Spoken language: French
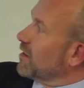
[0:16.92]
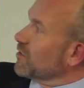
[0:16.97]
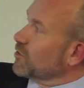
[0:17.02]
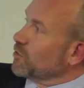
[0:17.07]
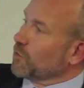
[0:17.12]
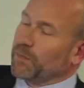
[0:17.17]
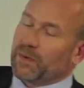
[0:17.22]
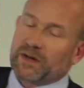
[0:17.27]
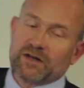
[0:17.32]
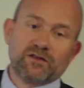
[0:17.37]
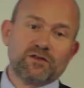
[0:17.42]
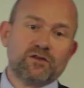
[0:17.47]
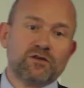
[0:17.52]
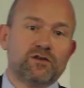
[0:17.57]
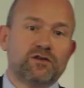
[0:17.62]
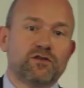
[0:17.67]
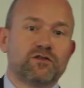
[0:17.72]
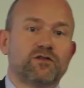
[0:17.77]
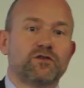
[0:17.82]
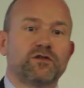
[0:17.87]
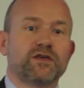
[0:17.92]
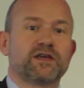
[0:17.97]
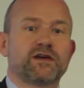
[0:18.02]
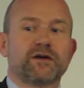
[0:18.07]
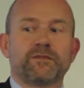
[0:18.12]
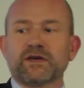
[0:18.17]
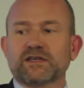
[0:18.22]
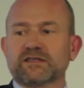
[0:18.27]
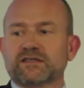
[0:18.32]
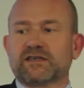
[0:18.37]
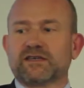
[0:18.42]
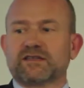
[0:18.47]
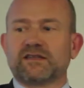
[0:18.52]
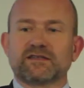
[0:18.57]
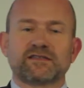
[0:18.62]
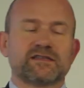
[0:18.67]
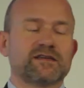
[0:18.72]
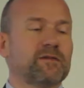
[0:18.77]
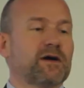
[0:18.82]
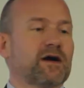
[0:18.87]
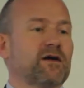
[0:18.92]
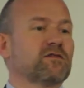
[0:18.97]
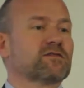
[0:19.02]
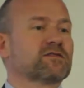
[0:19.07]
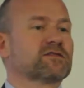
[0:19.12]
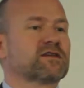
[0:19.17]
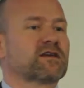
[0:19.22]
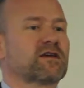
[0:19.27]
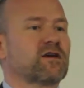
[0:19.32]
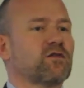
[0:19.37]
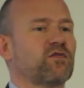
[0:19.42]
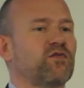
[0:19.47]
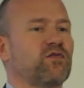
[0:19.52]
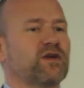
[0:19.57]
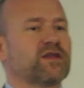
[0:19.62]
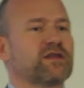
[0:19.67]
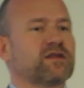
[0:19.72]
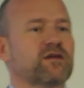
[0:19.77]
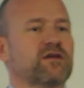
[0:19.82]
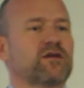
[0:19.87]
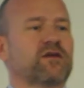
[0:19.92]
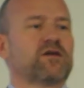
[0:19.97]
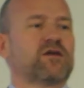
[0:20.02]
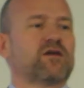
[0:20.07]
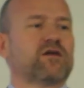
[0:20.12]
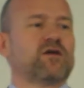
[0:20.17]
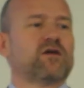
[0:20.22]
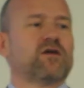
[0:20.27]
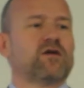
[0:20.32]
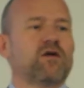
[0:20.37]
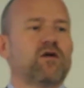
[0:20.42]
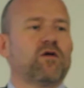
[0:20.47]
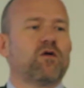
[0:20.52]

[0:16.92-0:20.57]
Quand on parle de e-commerce, ce qui est assez marrant, c'est qu'en fait, euh,